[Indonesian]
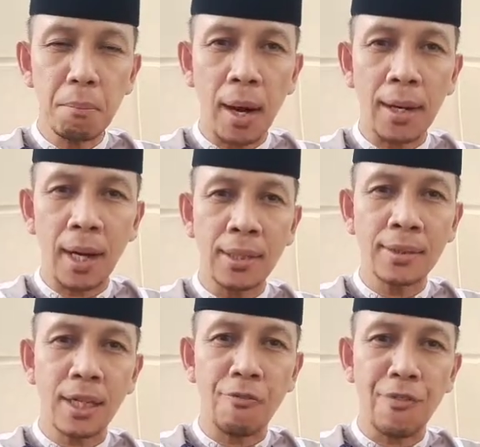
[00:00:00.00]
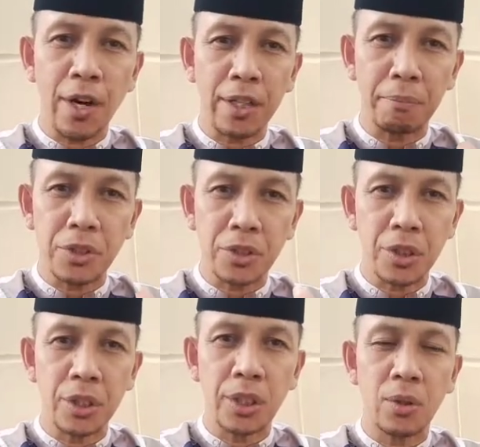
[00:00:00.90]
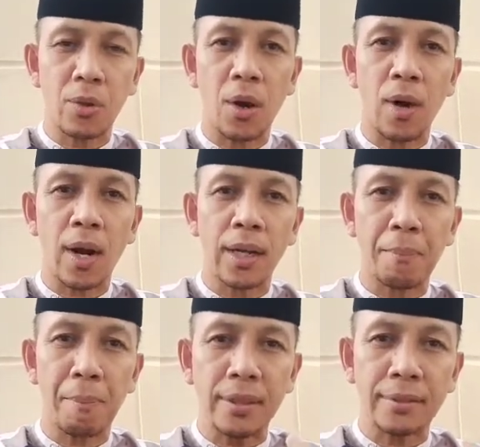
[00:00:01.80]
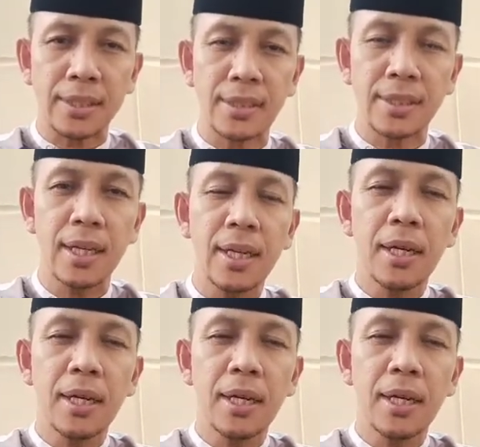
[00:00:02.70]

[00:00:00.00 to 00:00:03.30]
barang sang fakir miskin ini orang-orang yang pantas